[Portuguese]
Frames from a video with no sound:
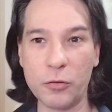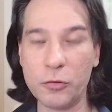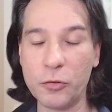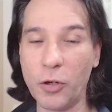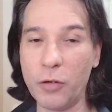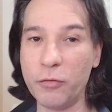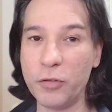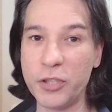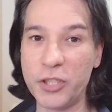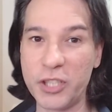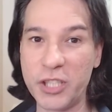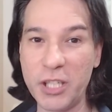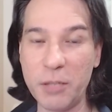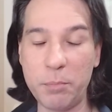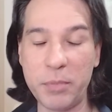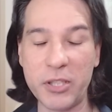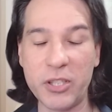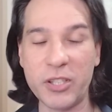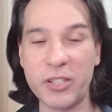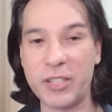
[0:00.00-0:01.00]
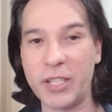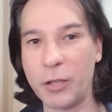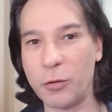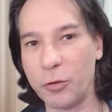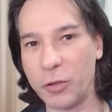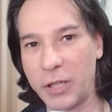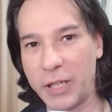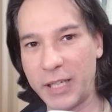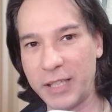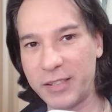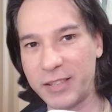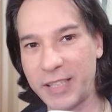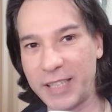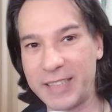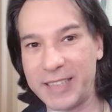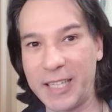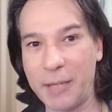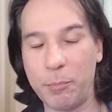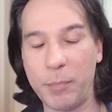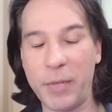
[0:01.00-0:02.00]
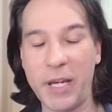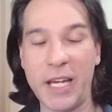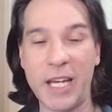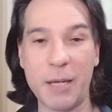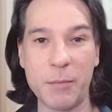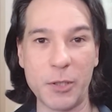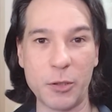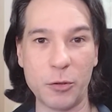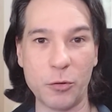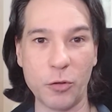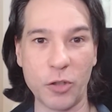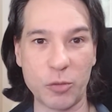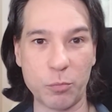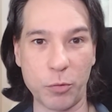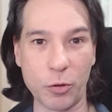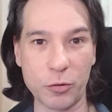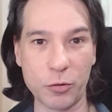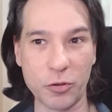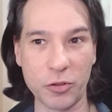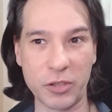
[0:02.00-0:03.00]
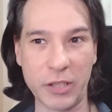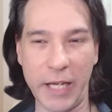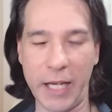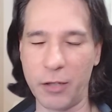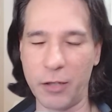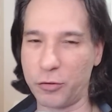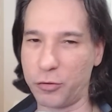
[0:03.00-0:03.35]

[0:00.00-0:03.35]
um novo chip de segurança TPM 2.0,